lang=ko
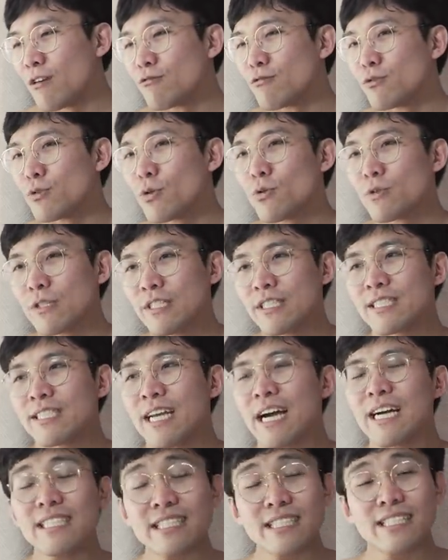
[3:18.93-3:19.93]
운동은
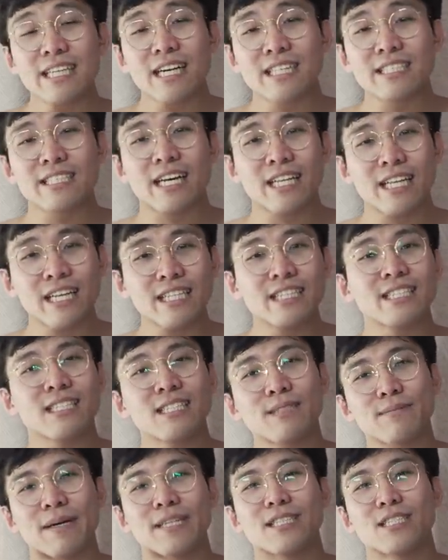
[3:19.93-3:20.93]
차근차근
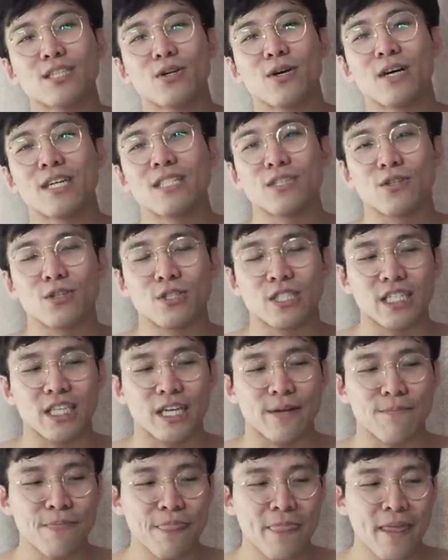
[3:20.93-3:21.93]
하나씩 만들어가는
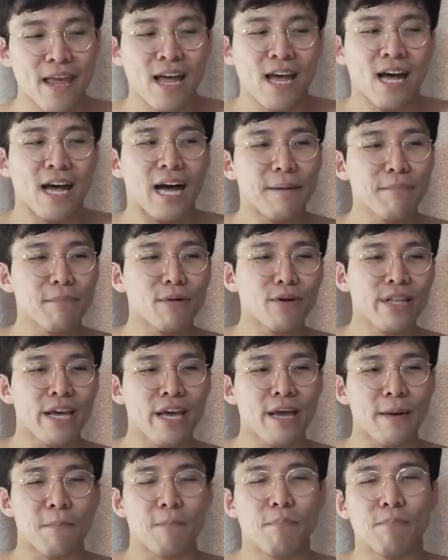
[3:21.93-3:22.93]
거지 한
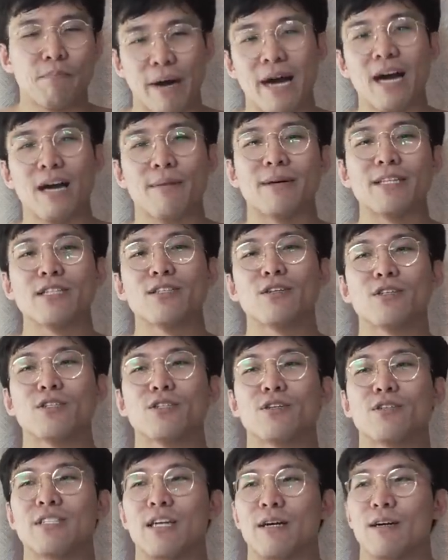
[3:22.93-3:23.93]
번에 빵
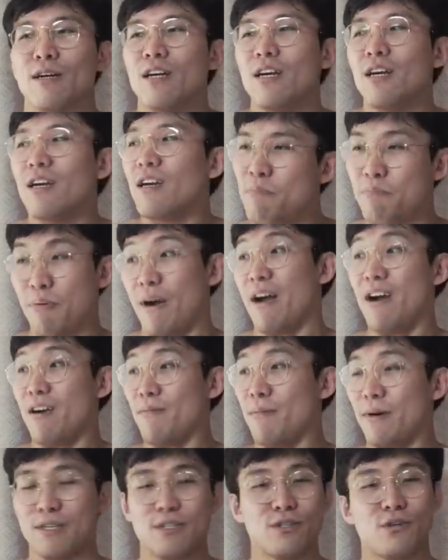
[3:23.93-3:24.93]
만들어서 그냥
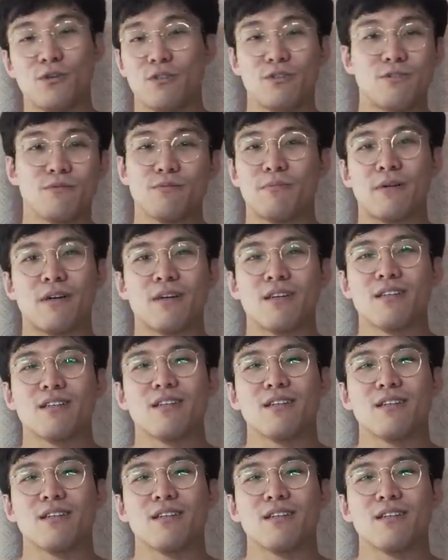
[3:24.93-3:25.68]
빵 막 이런 막